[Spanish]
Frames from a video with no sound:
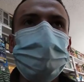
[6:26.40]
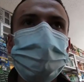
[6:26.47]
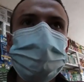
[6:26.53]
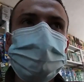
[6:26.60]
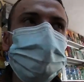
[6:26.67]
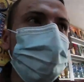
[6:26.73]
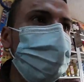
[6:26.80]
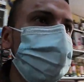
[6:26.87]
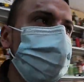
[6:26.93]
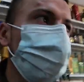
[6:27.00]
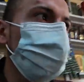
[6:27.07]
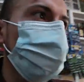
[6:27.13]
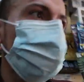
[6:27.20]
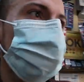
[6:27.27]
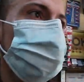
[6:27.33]
Y
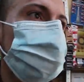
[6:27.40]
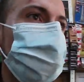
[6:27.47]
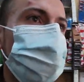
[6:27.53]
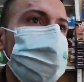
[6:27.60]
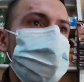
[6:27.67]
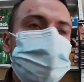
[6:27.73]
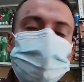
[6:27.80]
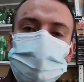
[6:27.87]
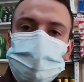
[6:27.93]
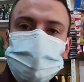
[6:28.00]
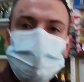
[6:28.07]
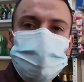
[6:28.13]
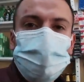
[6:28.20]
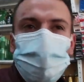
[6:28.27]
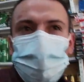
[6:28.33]
contrario a lo que ustedes
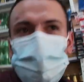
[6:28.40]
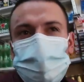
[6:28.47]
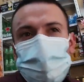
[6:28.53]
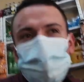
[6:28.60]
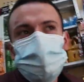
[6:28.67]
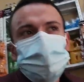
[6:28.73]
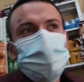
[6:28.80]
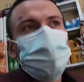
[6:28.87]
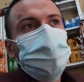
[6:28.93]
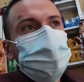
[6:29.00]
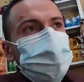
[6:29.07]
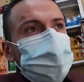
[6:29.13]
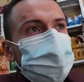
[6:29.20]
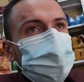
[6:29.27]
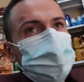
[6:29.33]
puedan
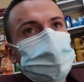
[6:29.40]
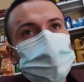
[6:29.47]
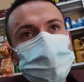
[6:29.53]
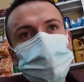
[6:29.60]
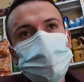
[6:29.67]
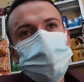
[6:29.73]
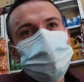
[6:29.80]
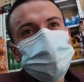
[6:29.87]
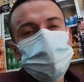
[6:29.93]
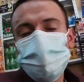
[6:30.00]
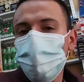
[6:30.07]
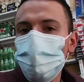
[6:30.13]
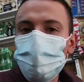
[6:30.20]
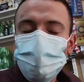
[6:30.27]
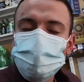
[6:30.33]
pensar, yo no
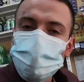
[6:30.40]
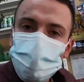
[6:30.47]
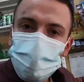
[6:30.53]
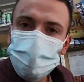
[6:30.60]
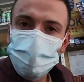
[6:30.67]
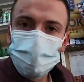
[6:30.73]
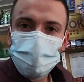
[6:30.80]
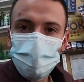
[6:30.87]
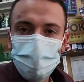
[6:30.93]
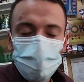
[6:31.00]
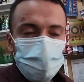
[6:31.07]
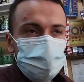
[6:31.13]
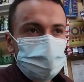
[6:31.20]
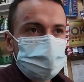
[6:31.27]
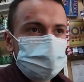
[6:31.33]
me la paso comiendo
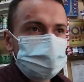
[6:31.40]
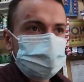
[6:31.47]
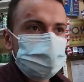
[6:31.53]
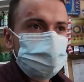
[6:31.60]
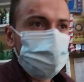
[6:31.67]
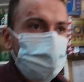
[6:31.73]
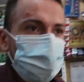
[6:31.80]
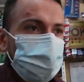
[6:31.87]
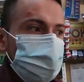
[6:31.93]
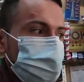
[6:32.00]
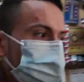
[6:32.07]
acá, güey, O sea,